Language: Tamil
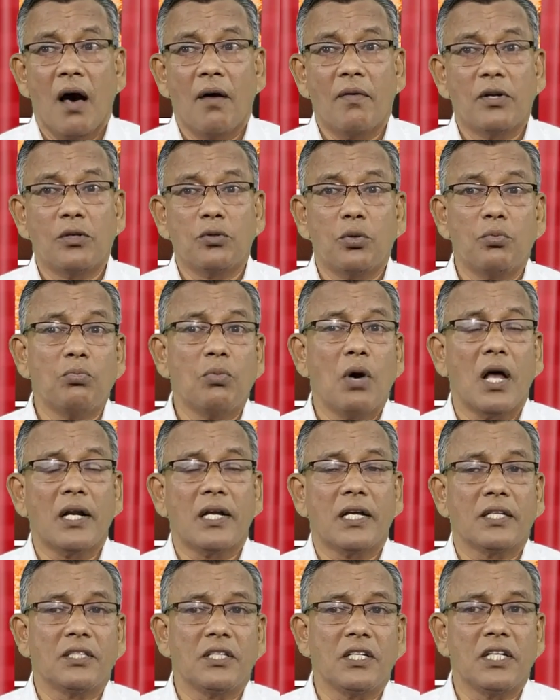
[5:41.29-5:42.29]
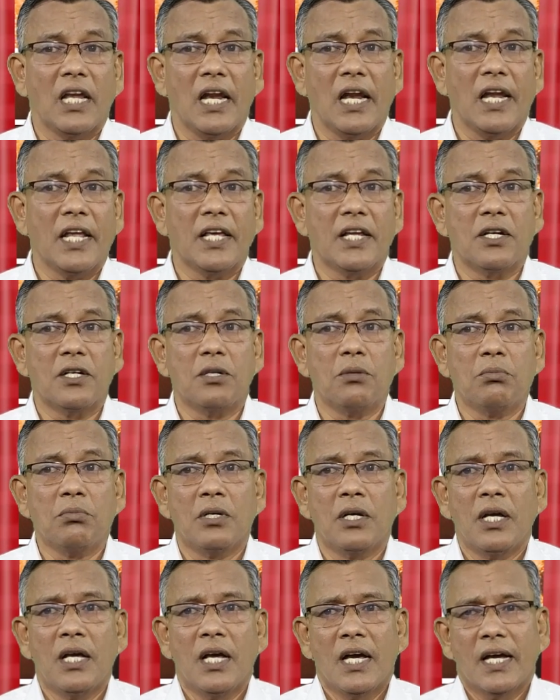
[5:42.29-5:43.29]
அவர்கள் துன்மார்க்கத்தின் எல்லை என்றும்